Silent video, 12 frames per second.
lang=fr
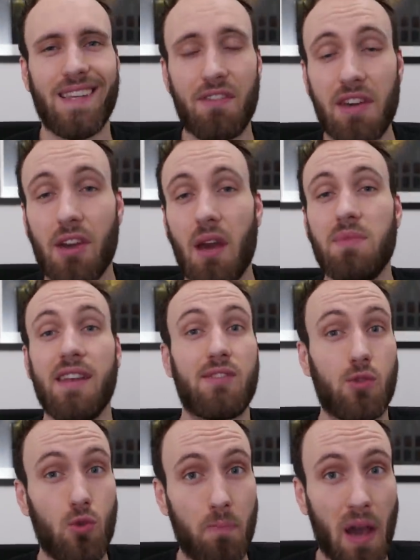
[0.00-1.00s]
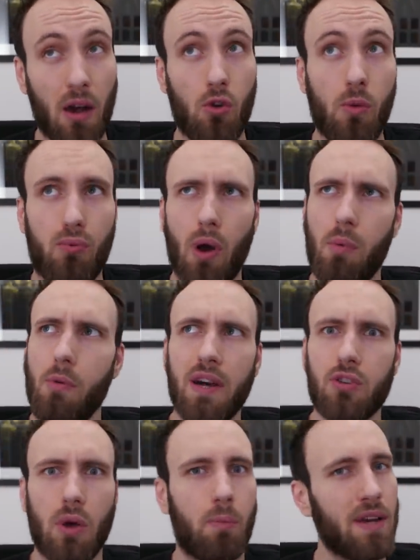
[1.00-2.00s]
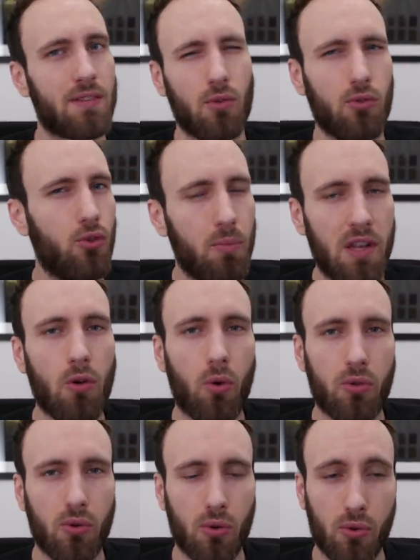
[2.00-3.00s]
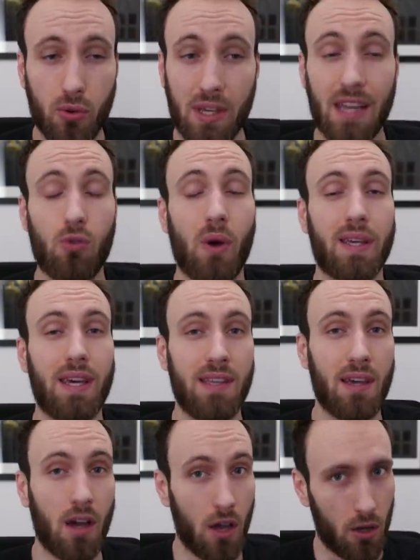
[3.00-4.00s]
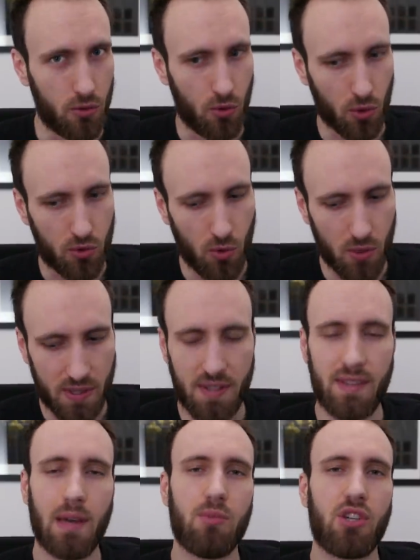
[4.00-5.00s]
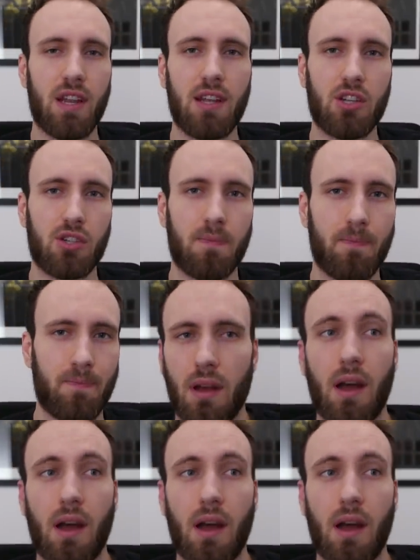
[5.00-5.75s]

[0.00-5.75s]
il y avait quand même des super lots pour à peu près, je crois, presque 2000 euros de, de cadeaux à gagner sur ce sixième challenge.